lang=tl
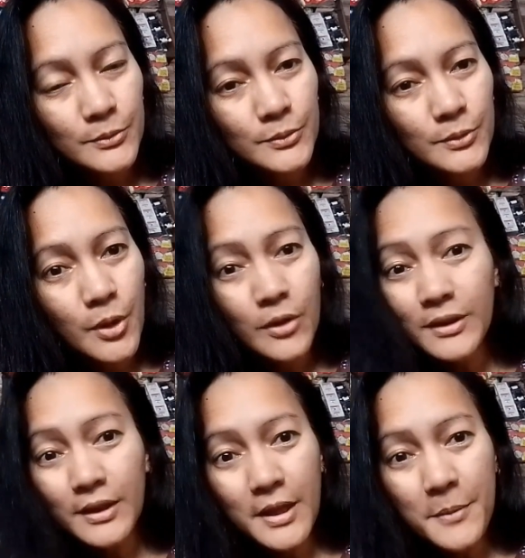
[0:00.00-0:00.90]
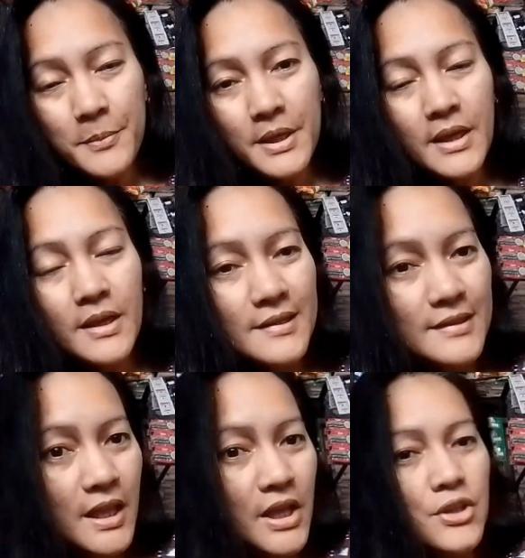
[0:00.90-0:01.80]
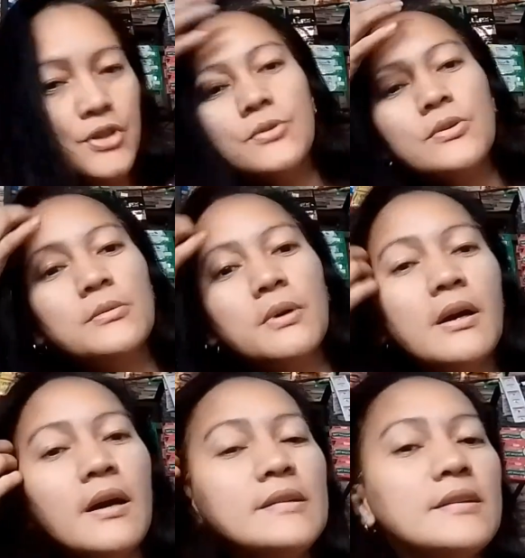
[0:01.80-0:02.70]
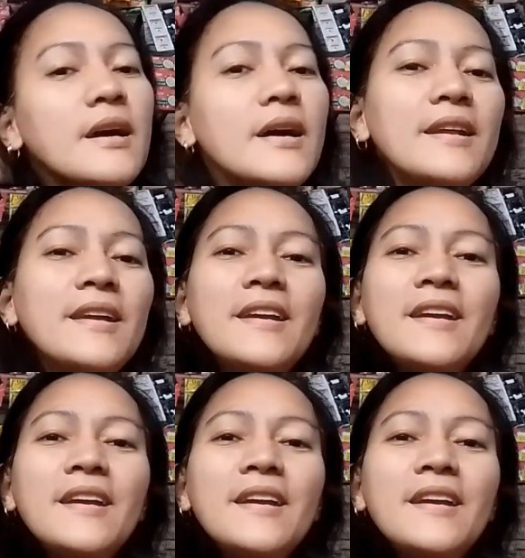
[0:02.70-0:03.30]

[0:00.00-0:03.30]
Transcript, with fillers: Don't leave me. Stay tuned mga kasari.